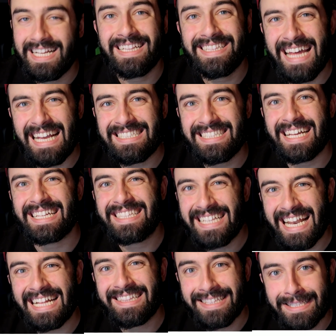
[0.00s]
Il tester di
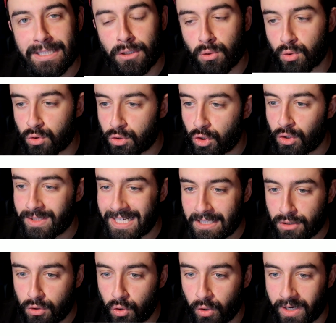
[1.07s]
letti di russo
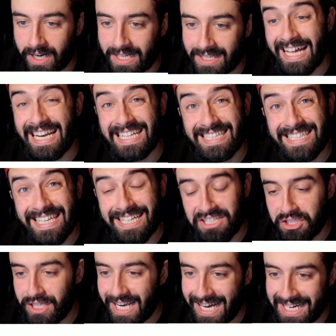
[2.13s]
trascorre dalle
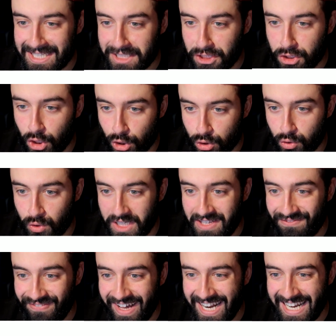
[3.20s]
10 alle 18
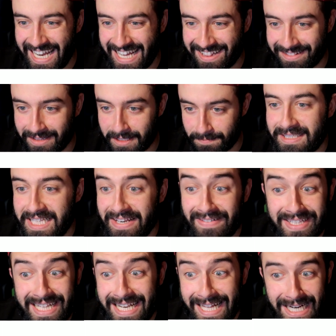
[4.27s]
in vari letti.
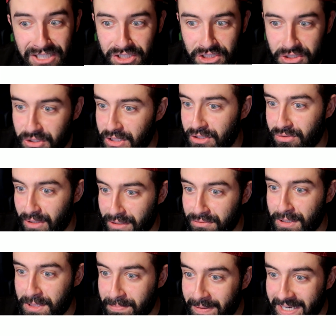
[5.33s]
Scrive delle recensioni sulla
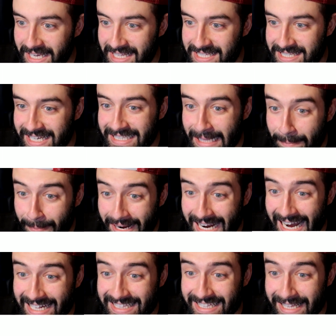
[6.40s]
sua esperienza ed è
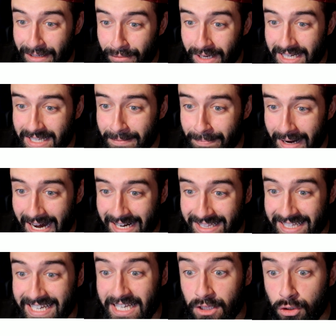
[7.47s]
pagata da da qualche
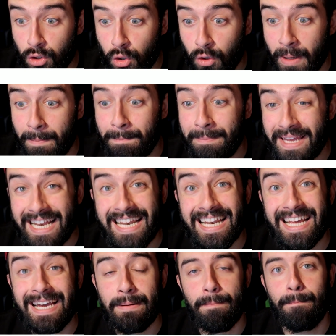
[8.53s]
parte intorno a
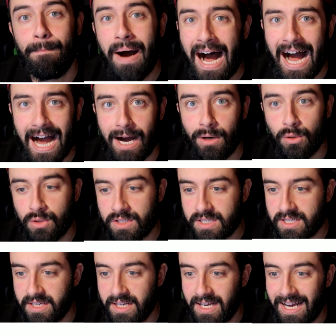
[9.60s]
1000
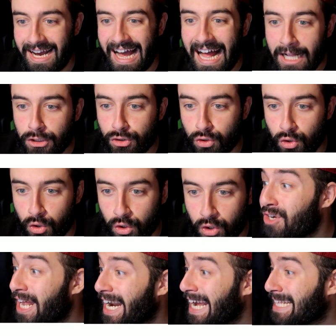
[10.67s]
pounds al
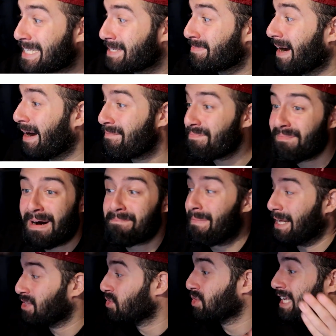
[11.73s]
giorno. Cioè ragazzi, ma, ma,
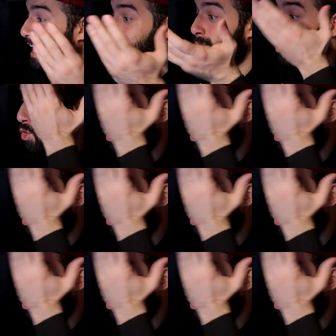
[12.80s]
abbandoniamo